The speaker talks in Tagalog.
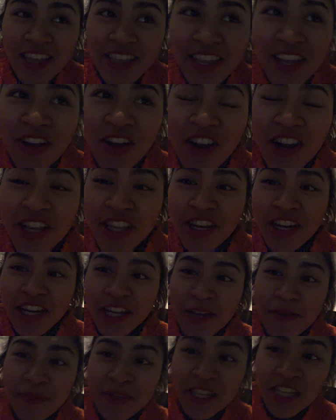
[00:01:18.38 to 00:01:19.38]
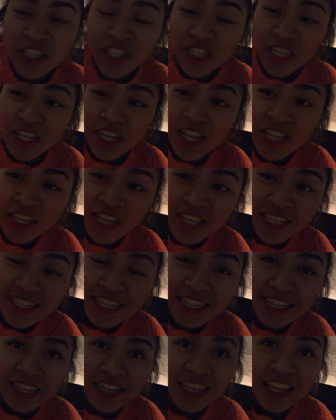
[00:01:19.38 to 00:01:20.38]
Nag-order kami ng chicken
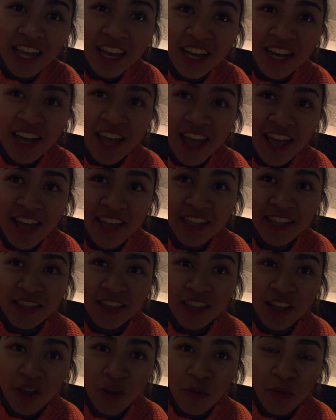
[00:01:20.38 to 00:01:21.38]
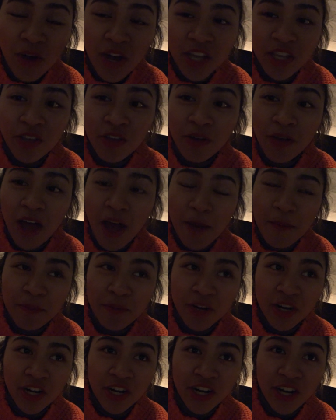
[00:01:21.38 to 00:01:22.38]
quesadilla and wagyu
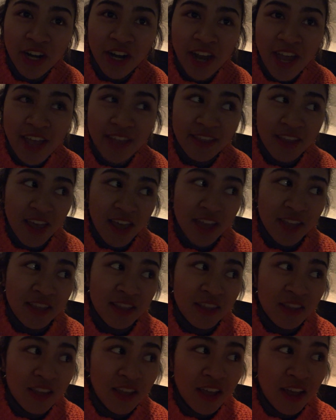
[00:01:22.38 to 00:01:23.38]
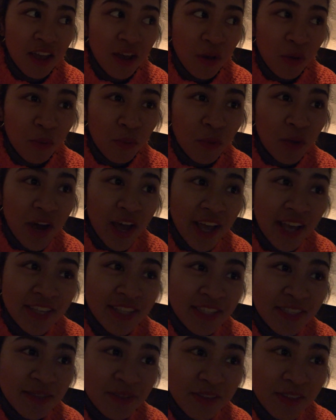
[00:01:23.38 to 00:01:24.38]
hamburger and then
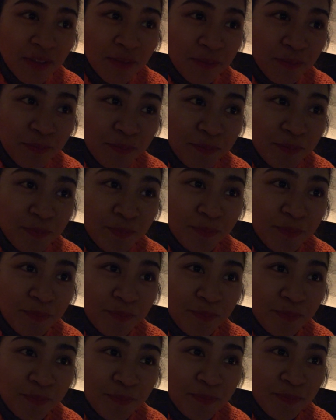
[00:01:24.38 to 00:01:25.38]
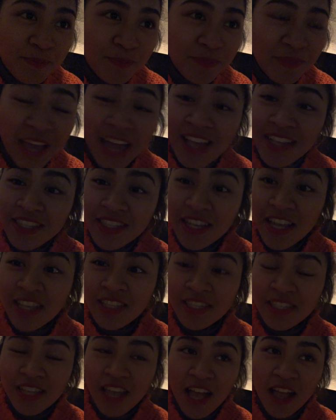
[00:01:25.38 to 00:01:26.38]
one
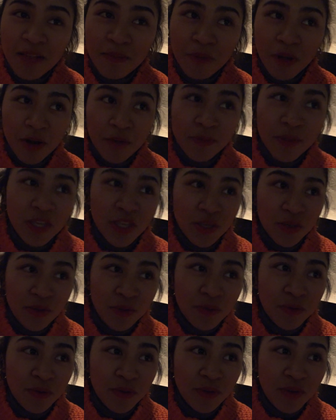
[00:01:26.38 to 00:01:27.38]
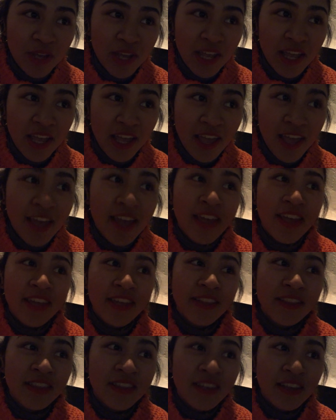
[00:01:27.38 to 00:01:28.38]
Kansas-style barbecue
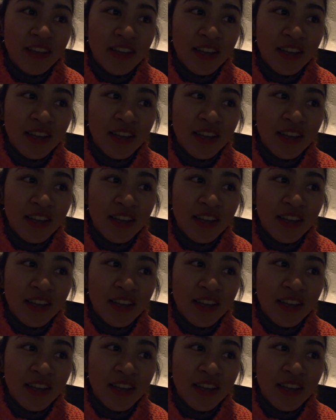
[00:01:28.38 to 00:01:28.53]
and